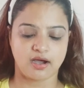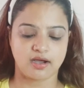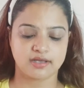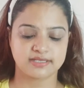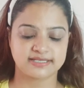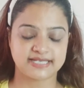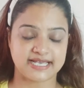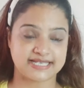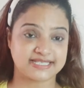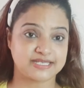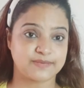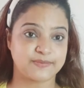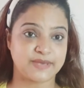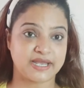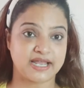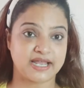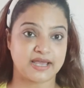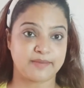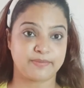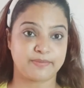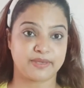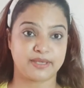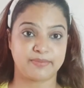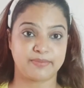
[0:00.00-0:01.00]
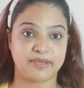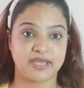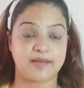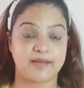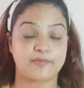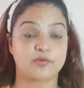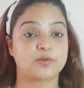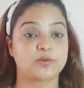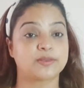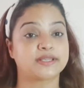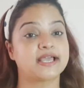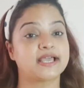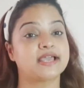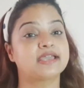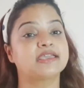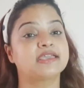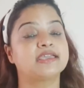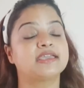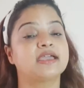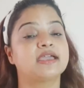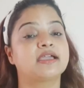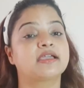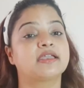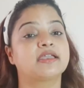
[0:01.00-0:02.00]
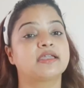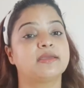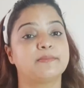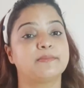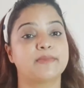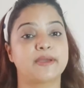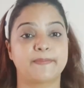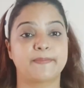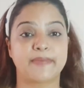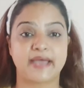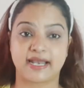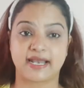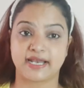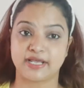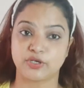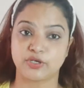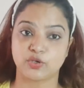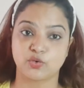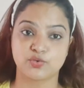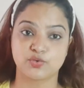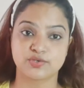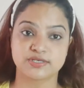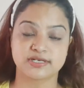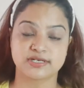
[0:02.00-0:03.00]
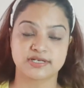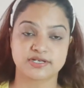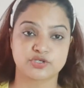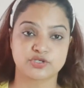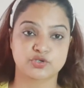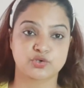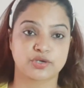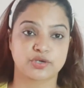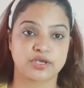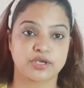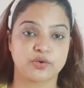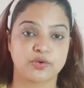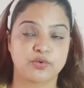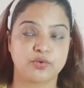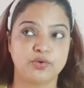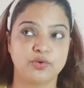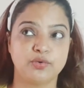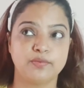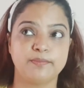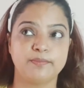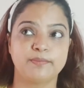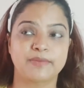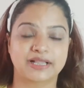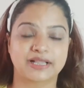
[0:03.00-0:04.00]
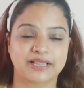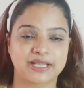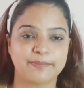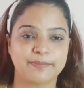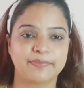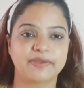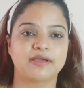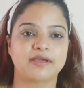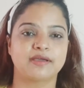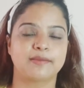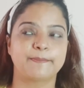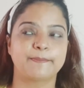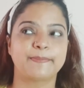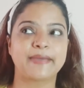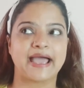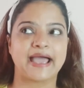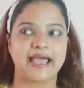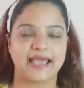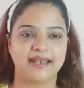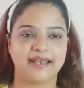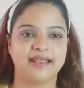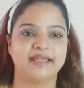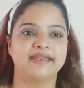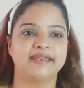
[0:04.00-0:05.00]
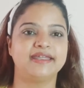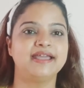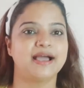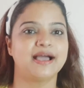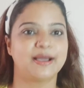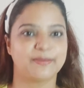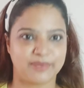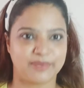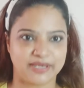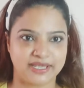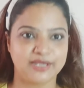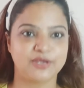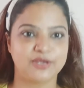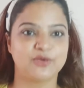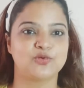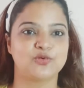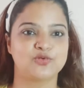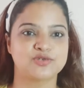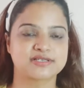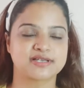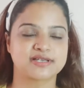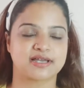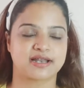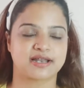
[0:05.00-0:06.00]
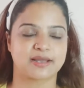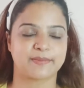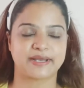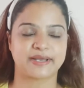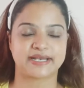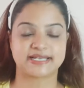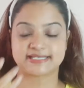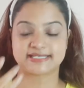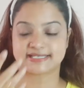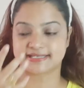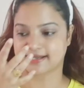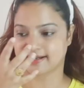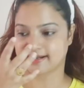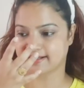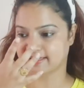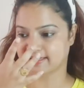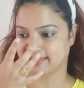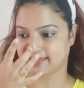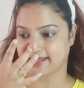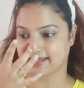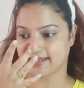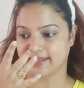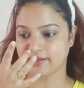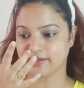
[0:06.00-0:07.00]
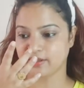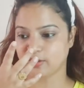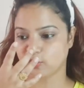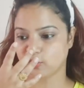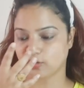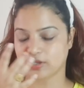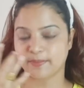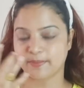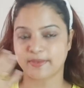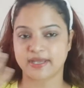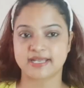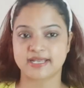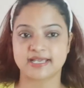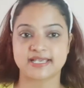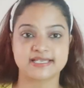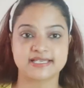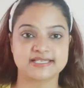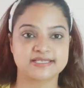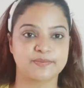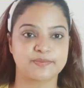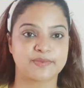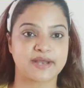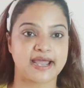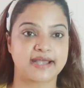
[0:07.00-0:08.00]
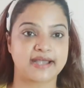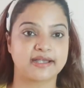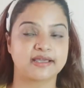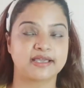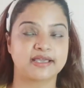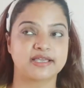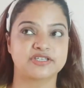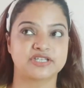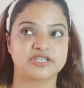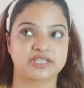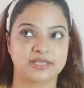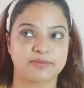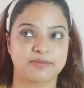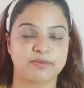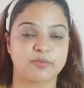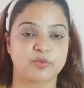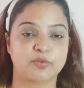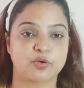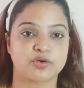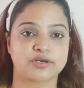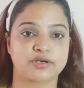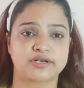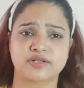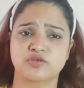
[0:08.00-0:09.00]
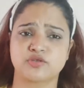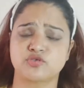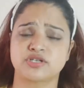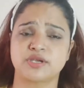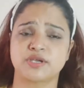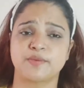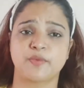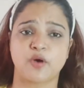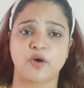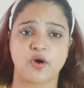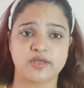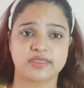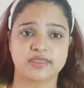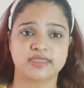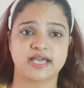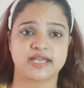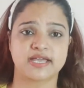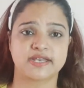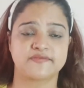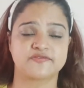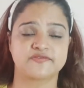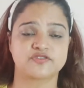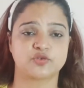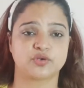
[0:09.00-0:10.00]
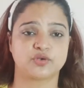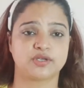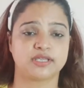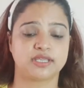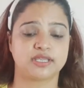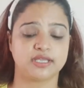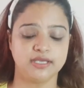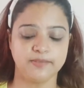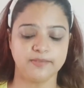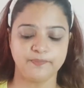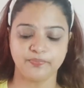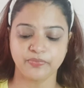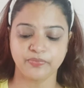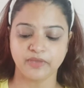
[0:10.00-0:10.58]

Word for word: जैसे मैंने अभी भी आपको बताया कि ये क्रीम मैं पहले यूज़ कर चुकी हूँ मतलब पहले नहीं अभी यूज़ करना मैंने स्टार्ट किया है क्योंकि मैंने इस ब्रांड के जितने भी प्रोडक्ट थे उसकी बहुत तारीफ़ सुनी थी